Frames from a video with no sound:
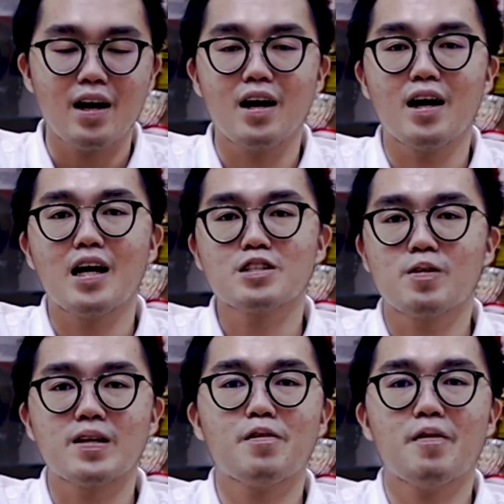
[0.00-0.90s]
Uh,
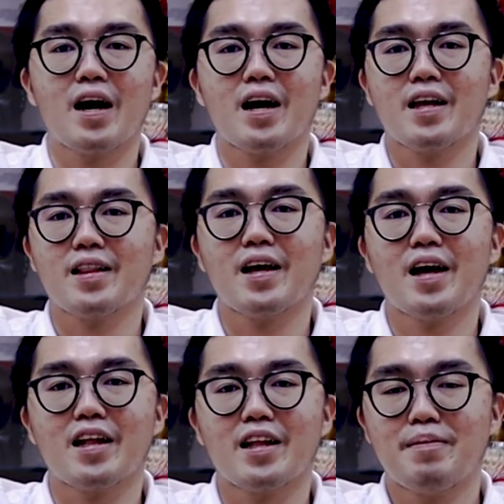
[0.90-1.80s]
langsung aja WA kita
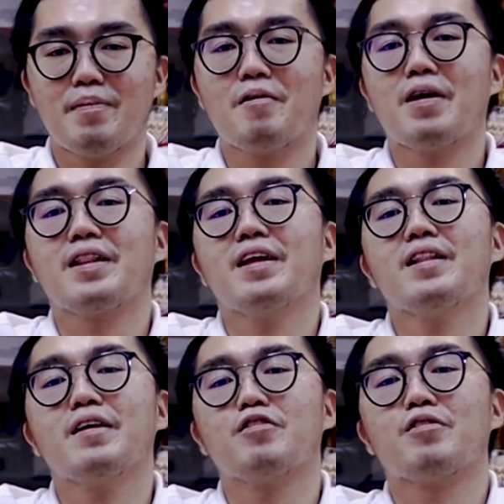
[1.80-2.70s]
yang ada di bawah
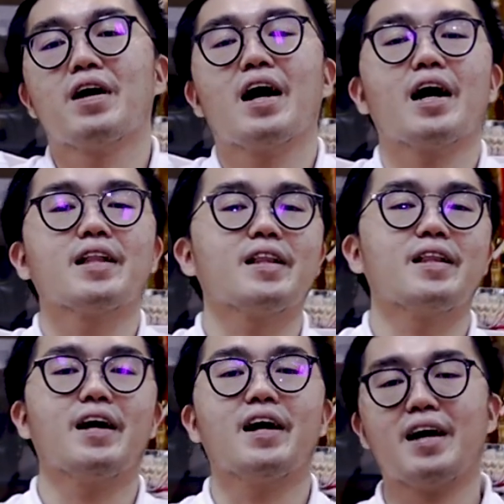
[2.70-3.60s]
ini dan juga
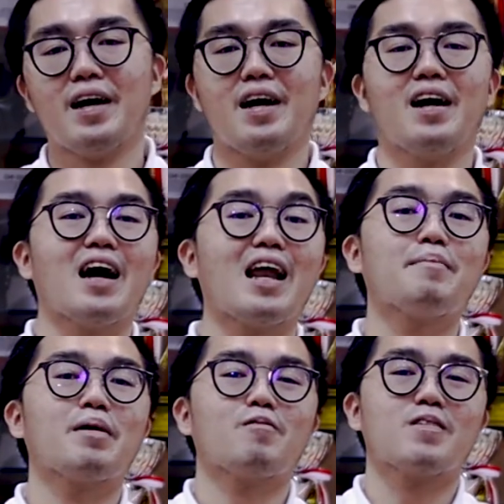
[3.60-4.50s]
ada uh,
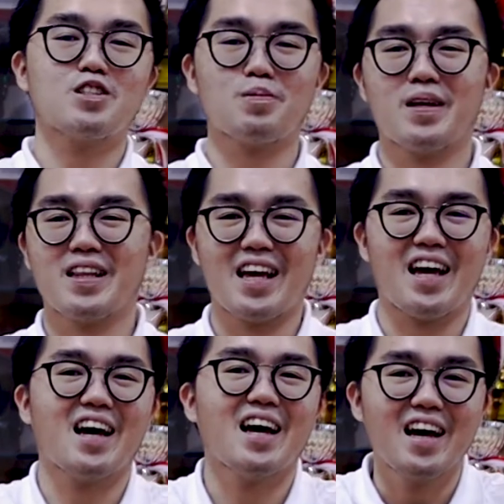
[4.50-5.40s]
alamat workshop kita
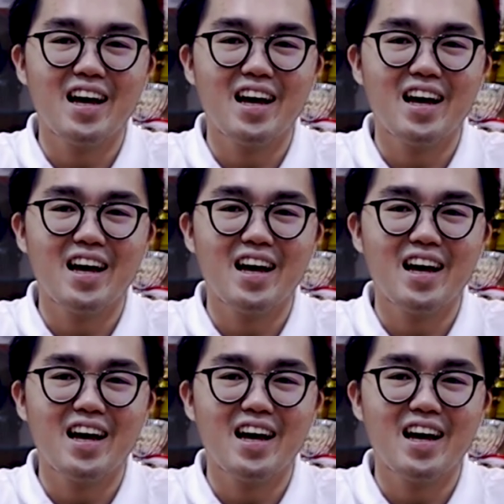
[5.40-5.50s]
ya.